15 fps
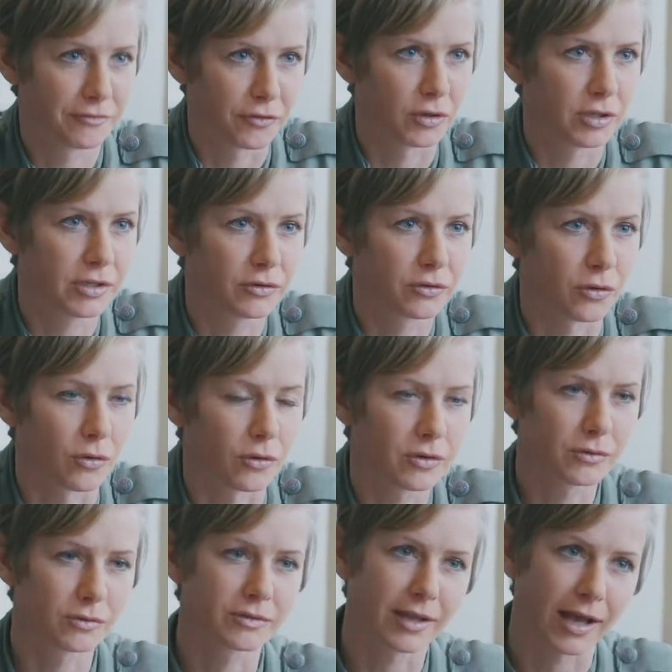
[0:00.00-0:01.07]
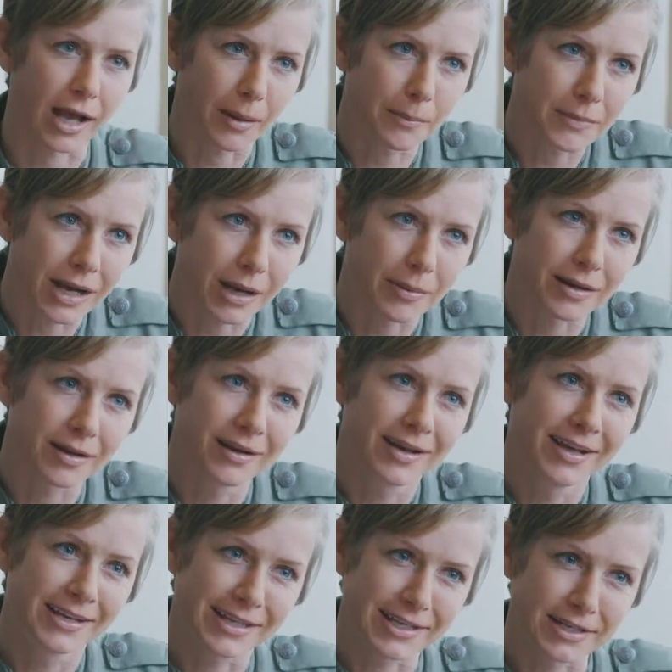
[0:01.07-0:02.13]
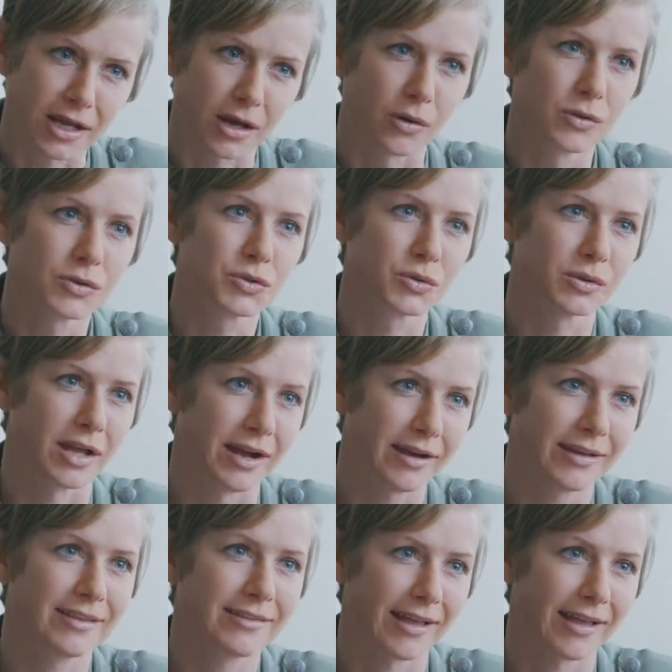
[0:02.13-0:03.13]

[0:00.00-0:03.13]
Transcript: völlig trocken und haben aber genauso lange